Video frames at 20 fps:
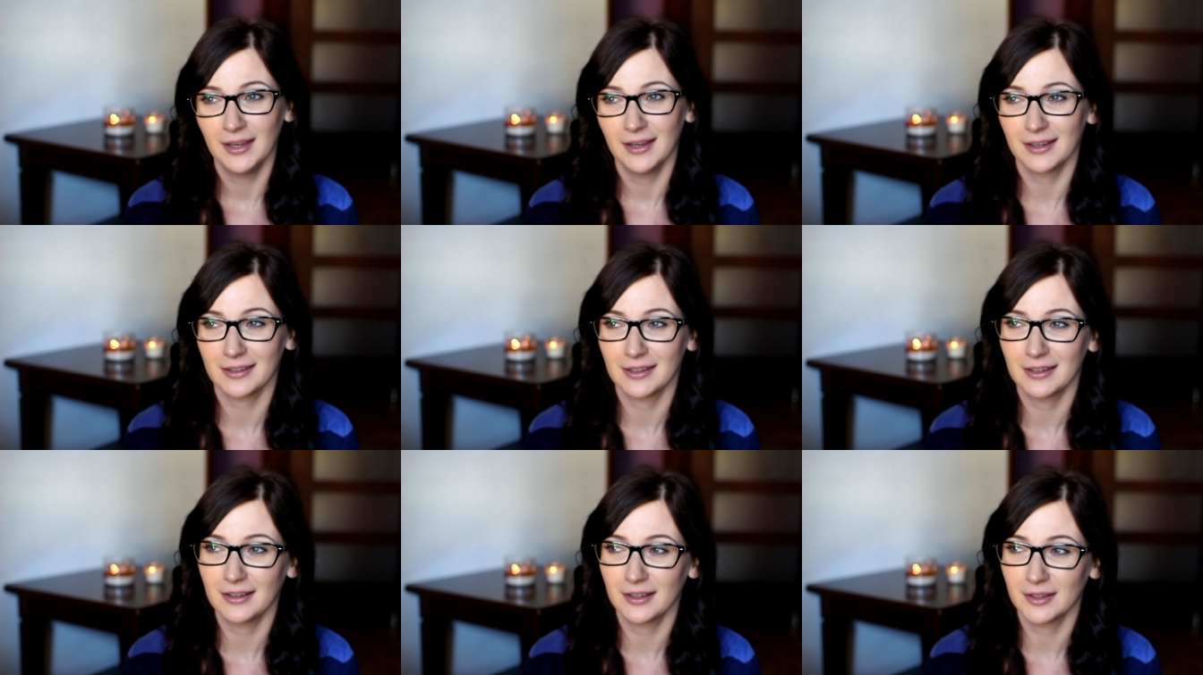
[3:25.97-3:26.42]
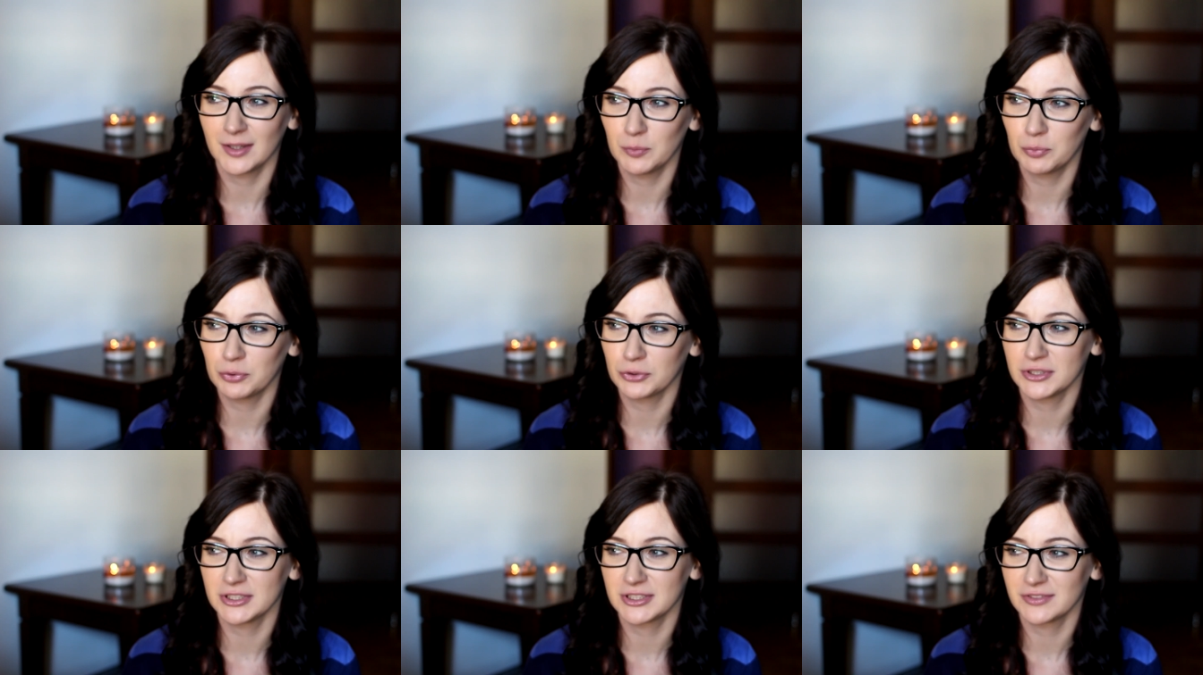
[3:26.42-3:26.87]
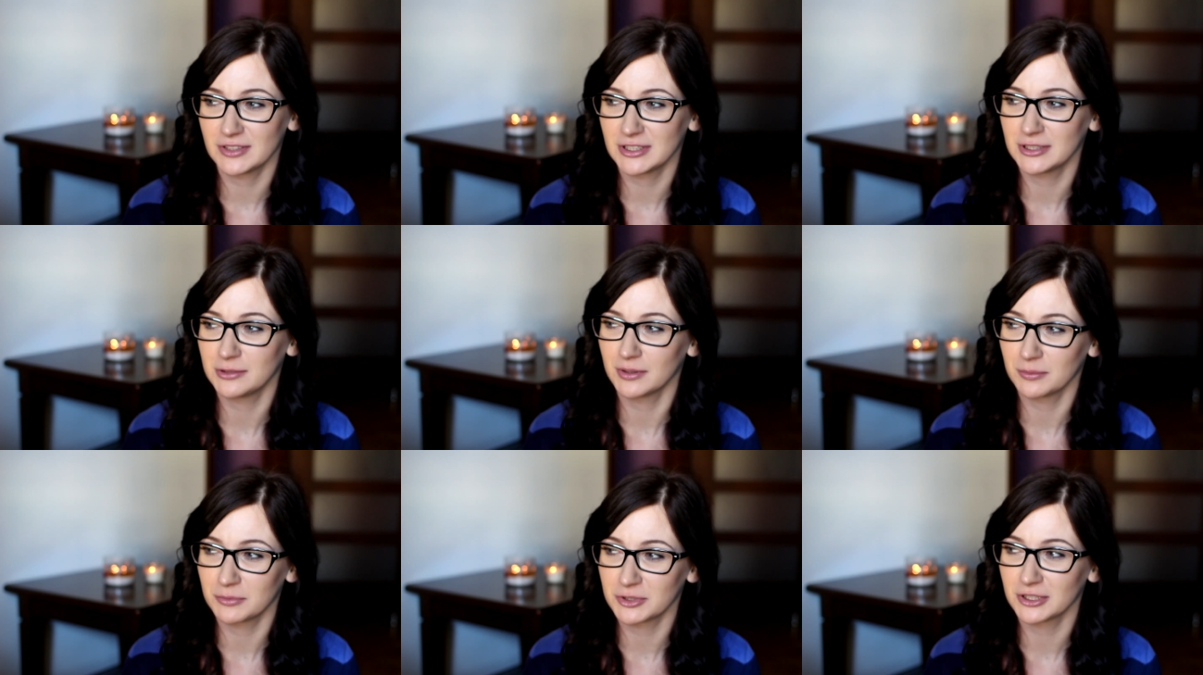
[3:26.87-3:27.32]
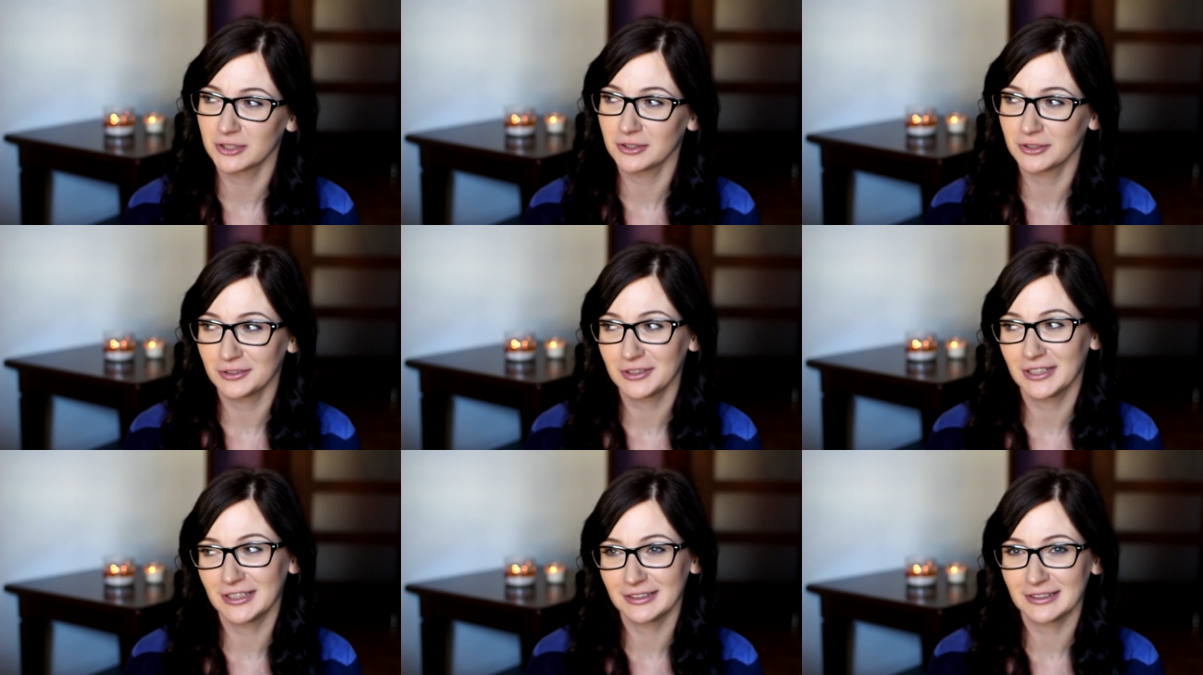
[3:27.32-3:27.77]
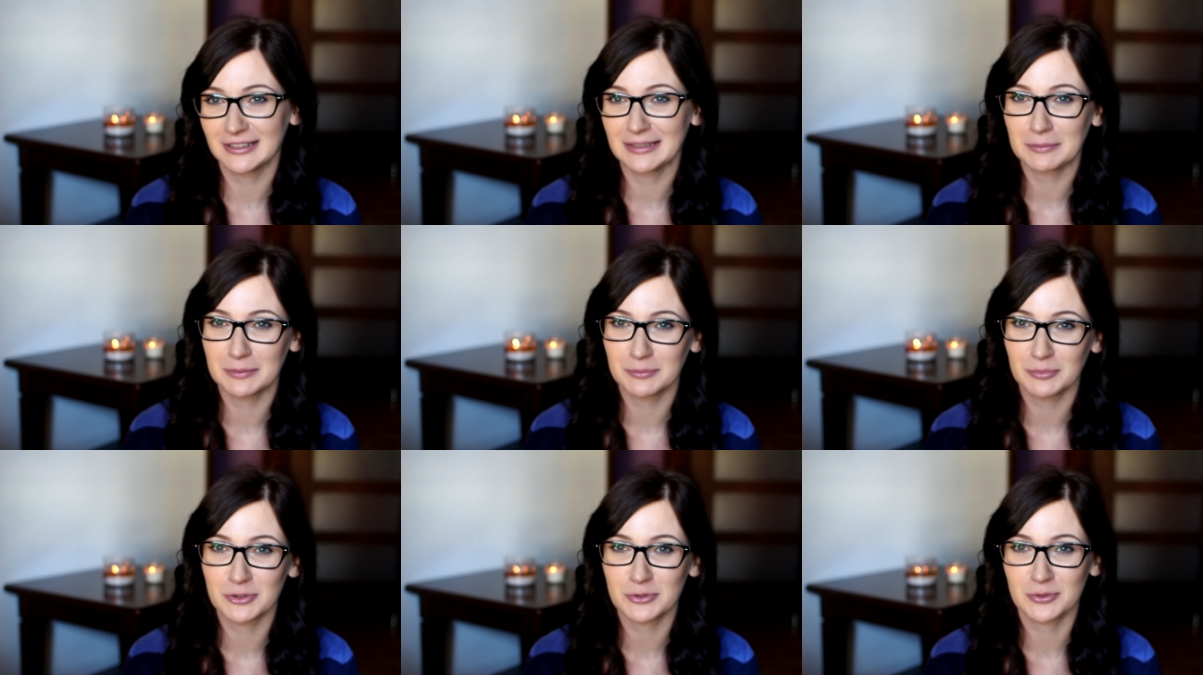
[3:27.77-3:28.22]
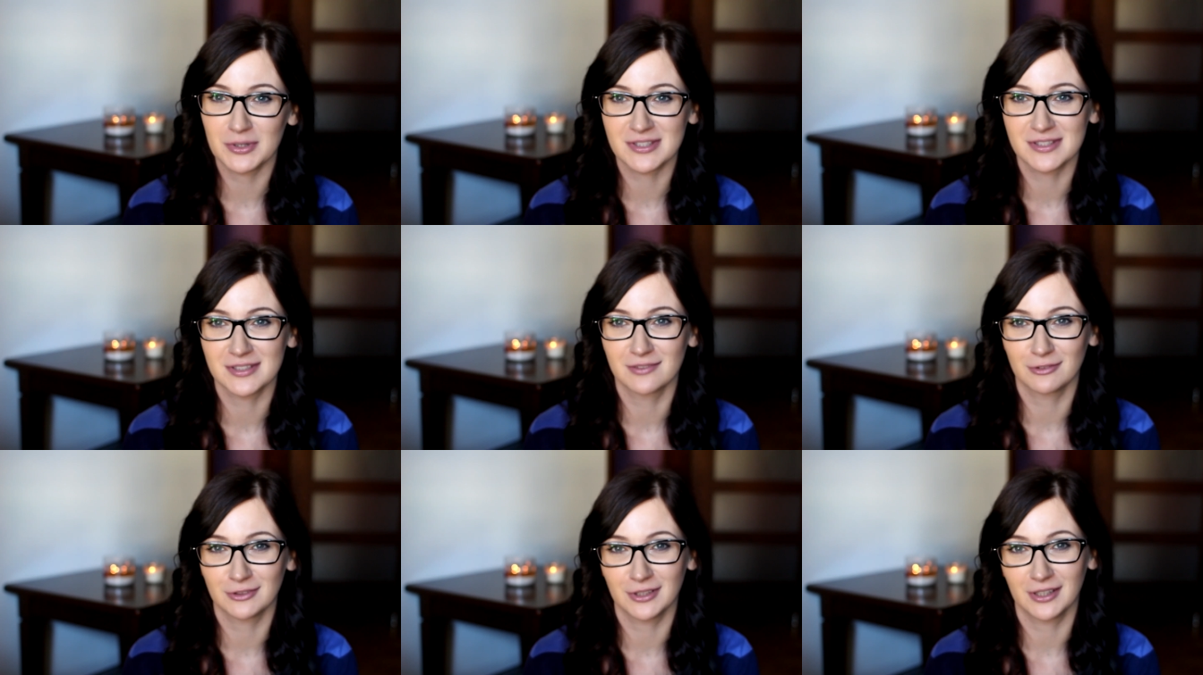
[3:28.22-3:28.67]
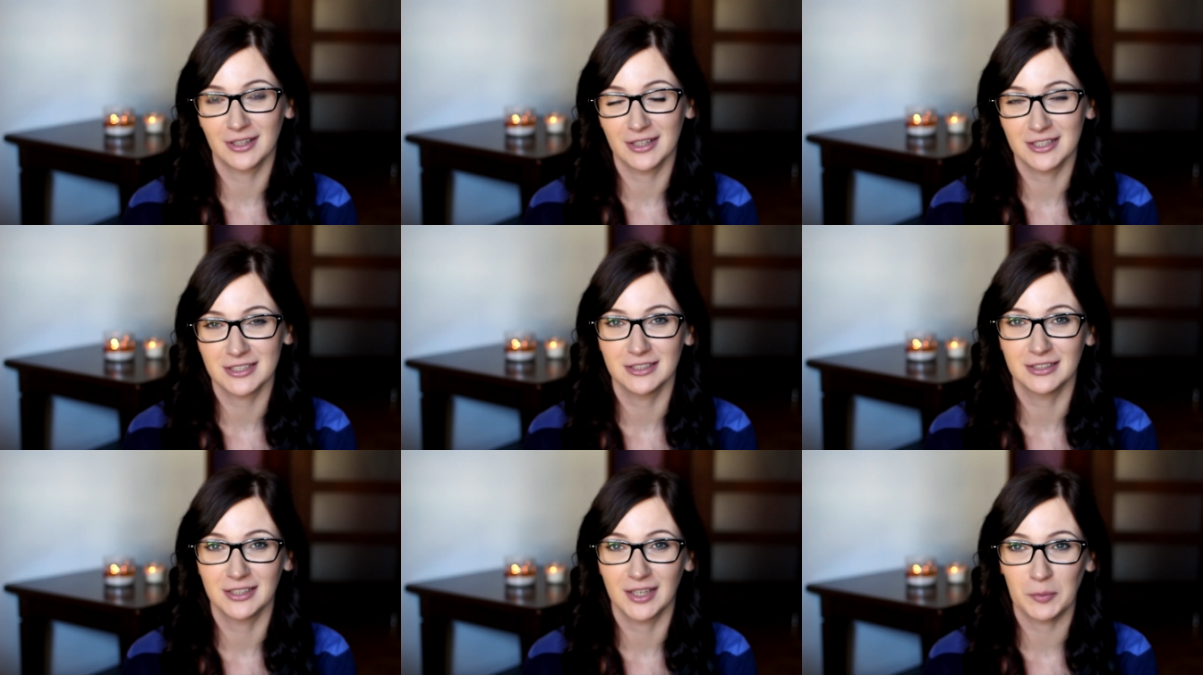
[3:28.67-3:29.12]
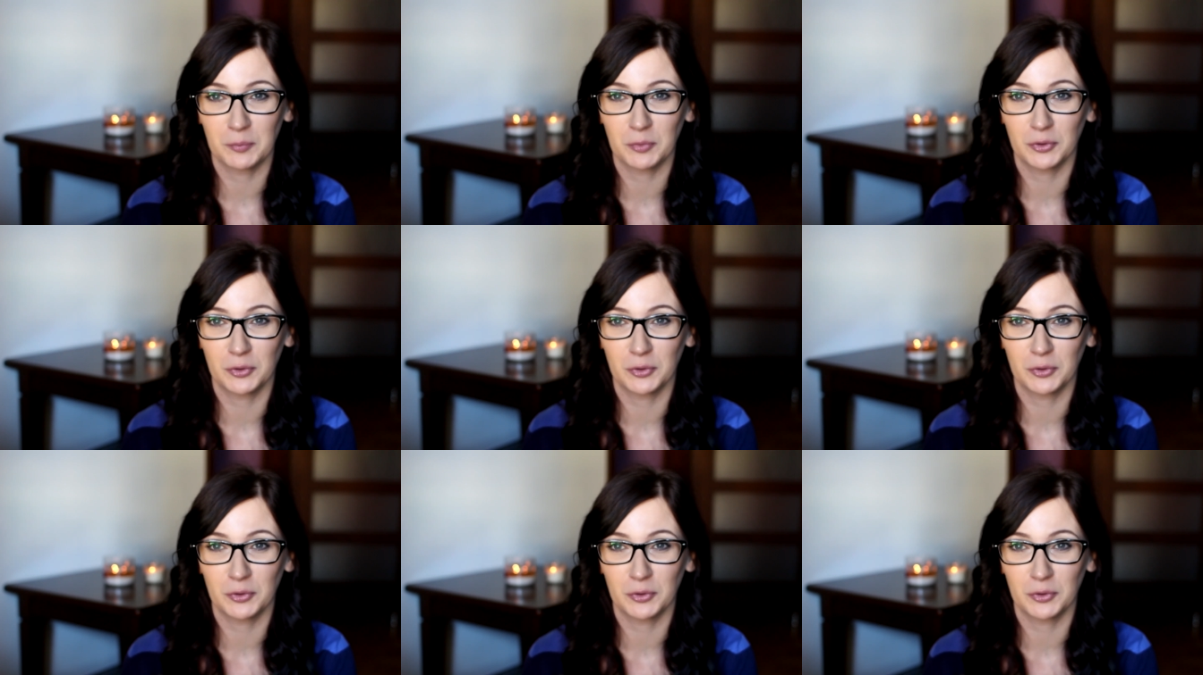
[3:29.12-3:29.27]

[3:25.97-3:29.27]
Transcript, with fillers: a kilka dni później stwierdziłam, że no chętnie bym poszła znowu na naleśnika,